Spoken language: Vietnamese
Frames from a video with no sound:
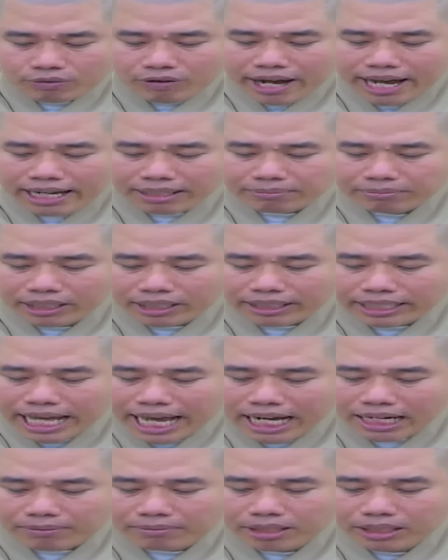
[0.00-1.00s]
Phan Minh
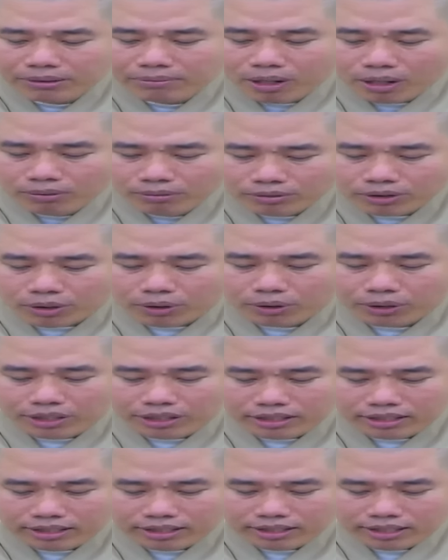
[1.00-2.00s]
Đăng 14
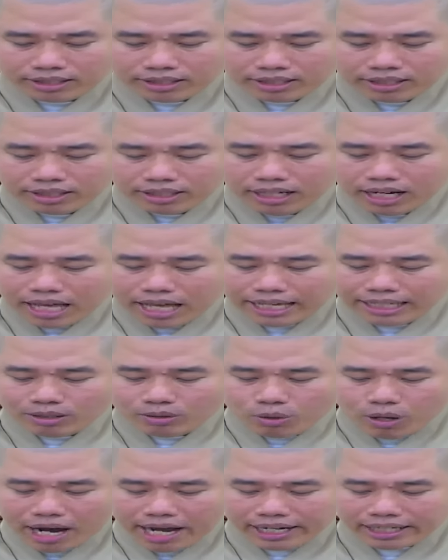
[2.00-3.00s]
tuổi Lê
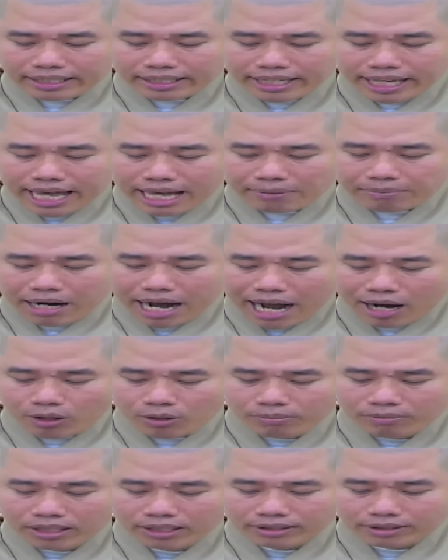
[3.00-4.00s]
Hoàng Gia
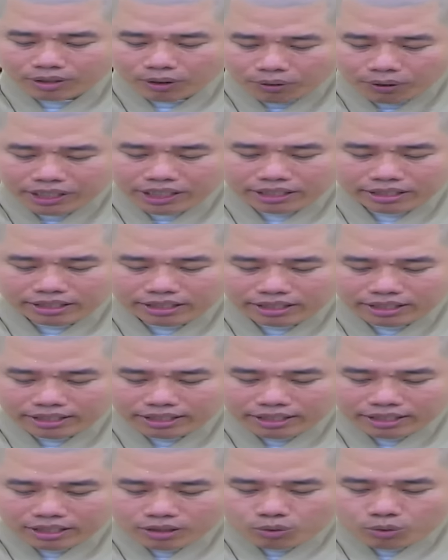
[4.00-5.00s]
Bảo 10 tuổi
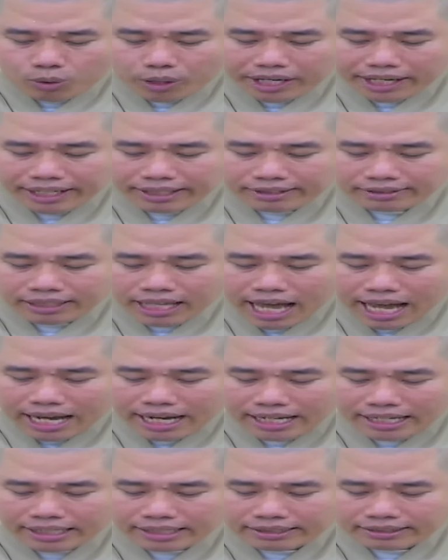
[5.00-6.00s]
Nguyễn
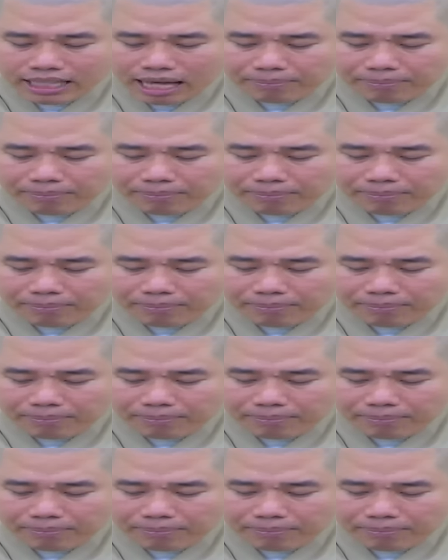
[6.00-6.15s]
Thăng